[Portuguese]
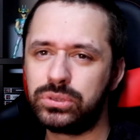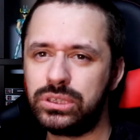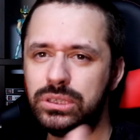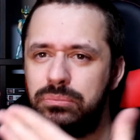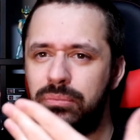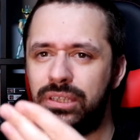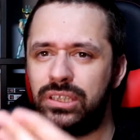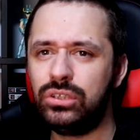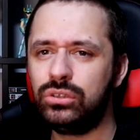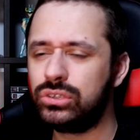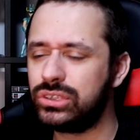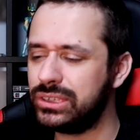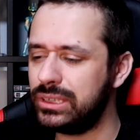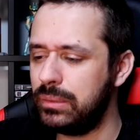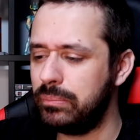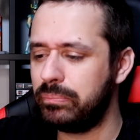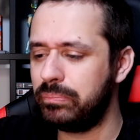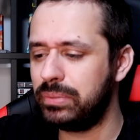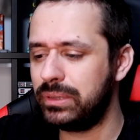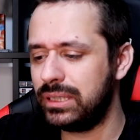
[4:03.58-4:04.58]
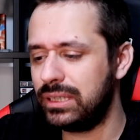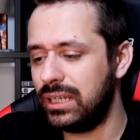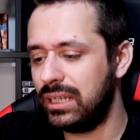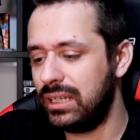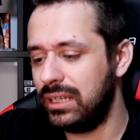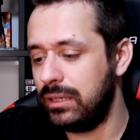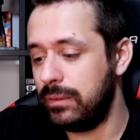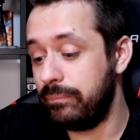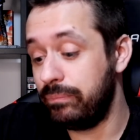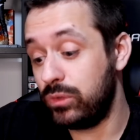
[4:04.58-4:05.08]
por cima eu sempre
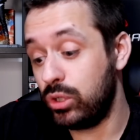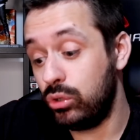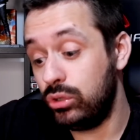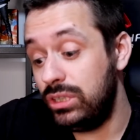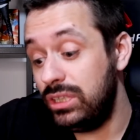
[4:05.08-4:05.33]
um,